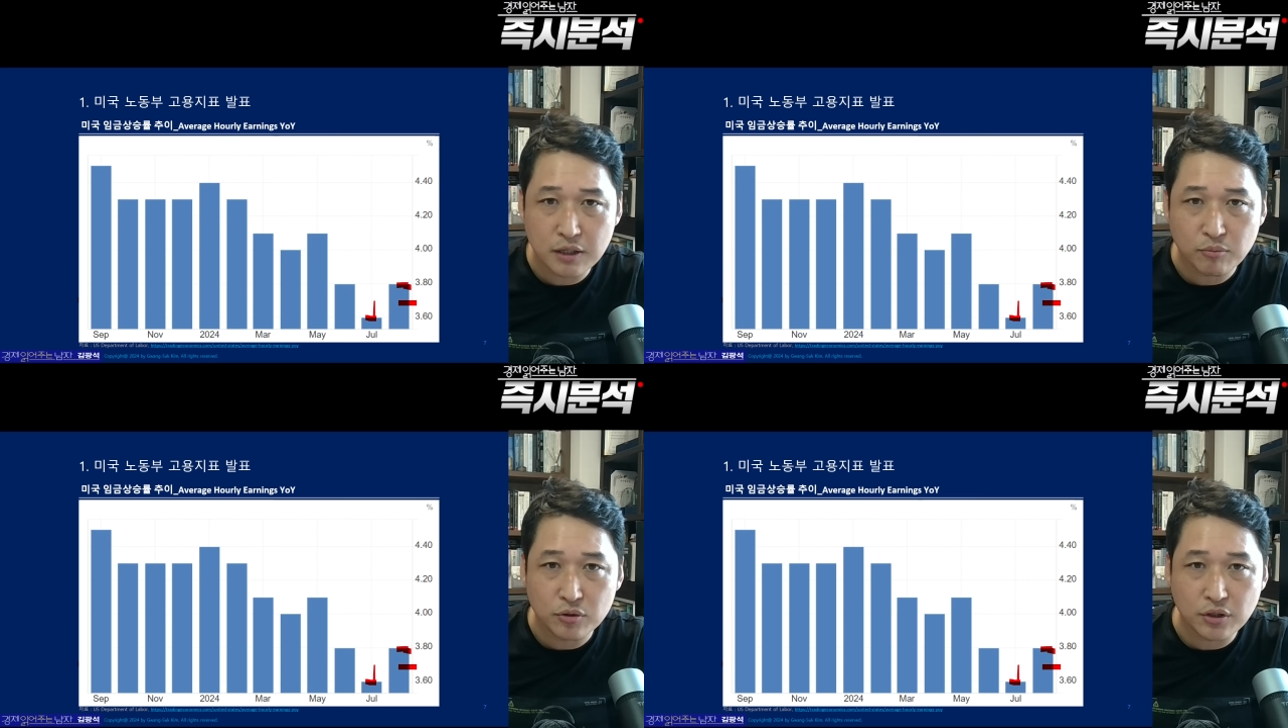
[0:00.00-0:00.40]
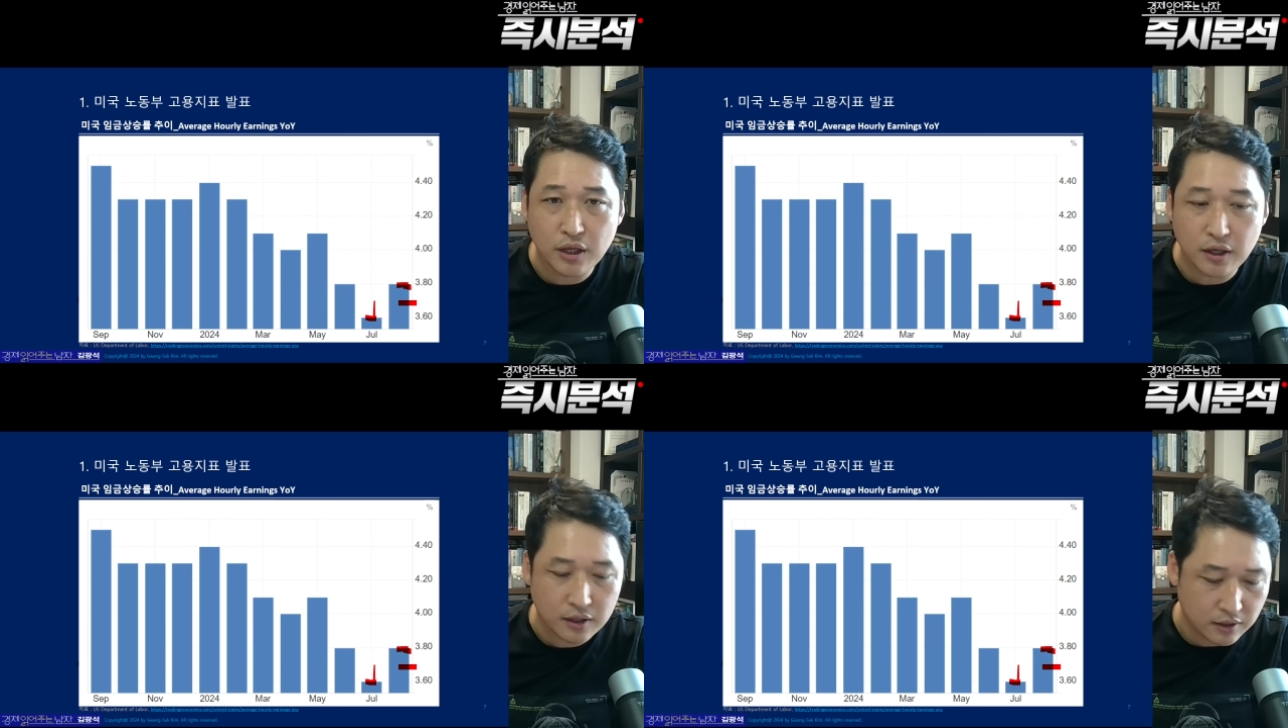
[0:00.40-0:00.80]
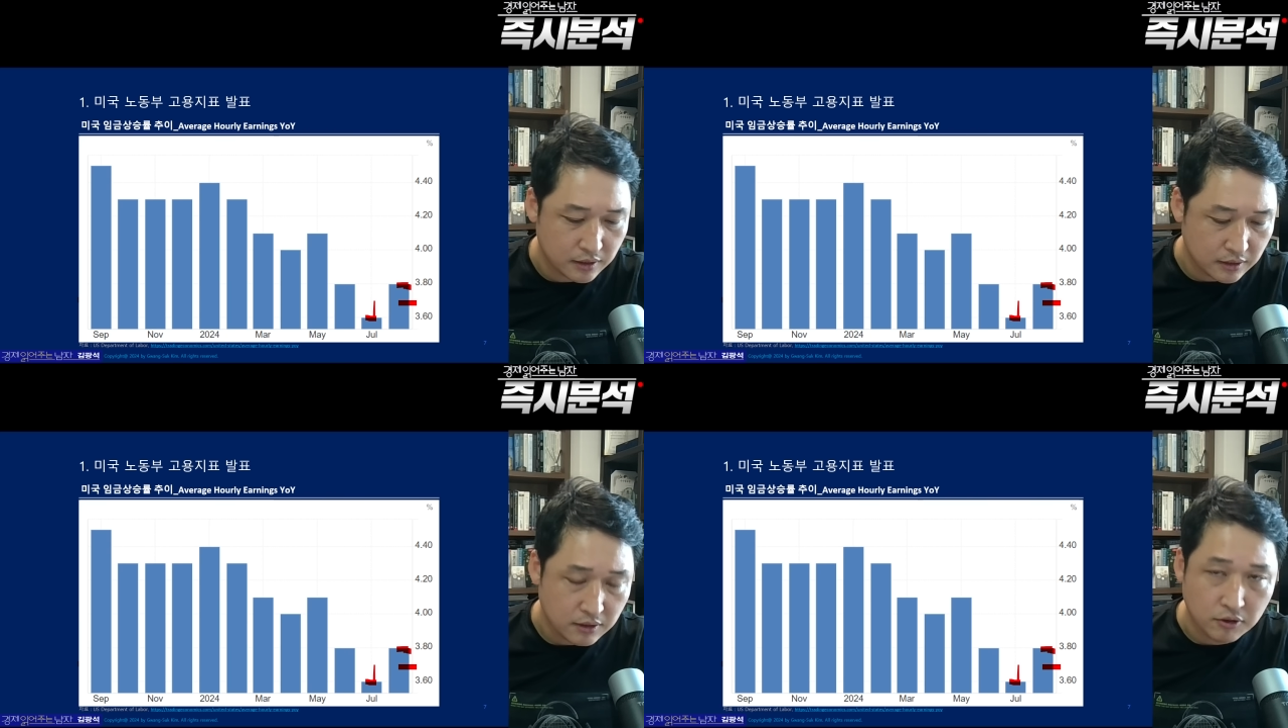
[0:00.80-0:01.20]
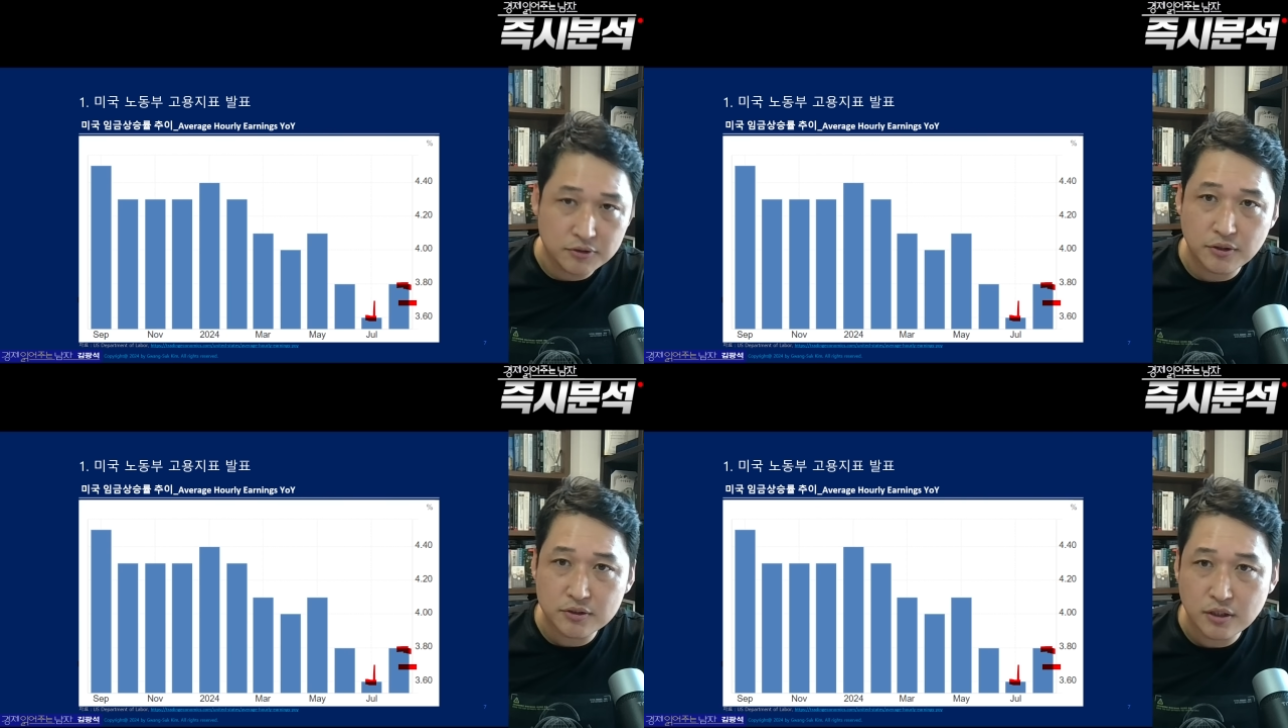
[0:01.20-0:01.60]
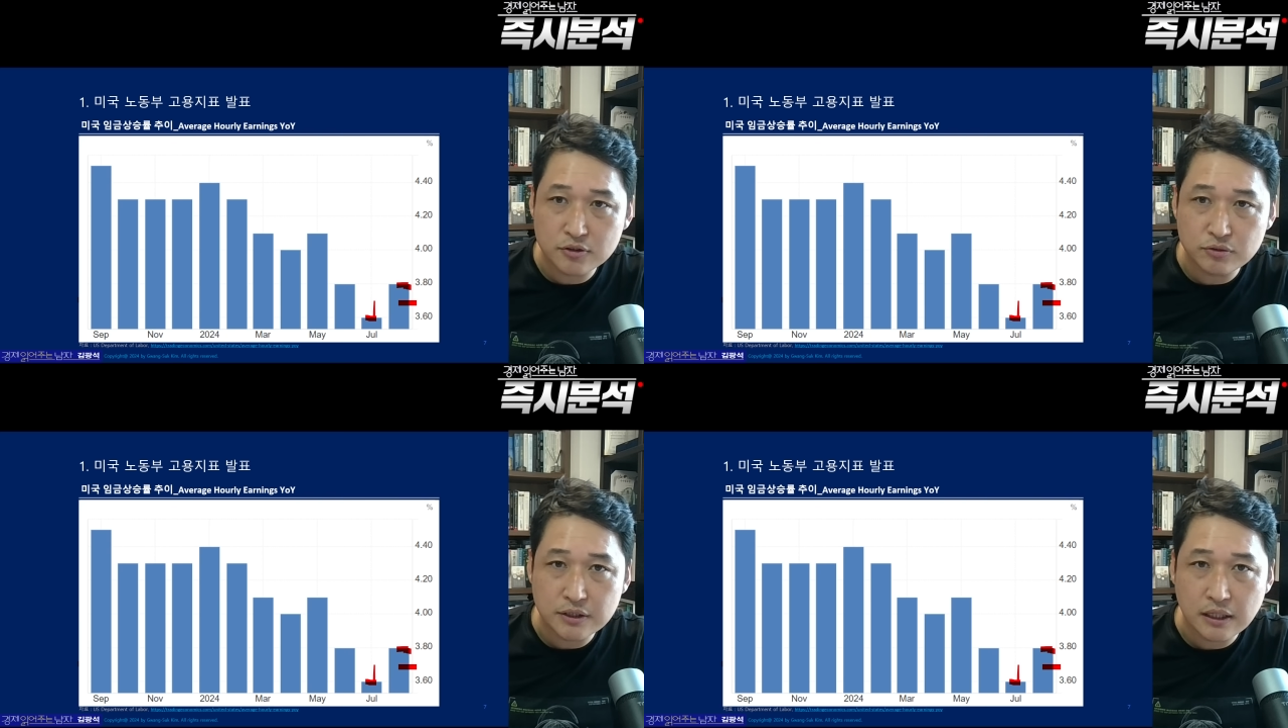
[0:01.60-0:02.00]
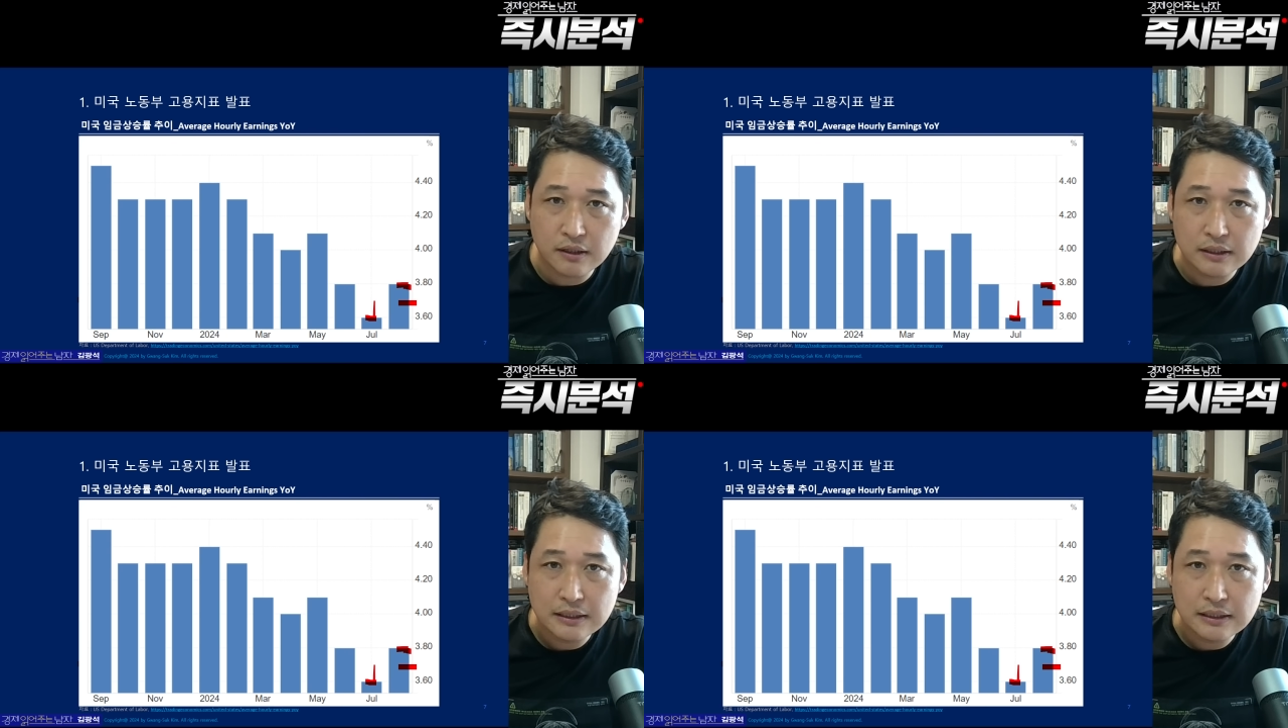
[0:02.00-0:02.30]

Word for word: 해볼 때 어떻게 해석할 수 있나요?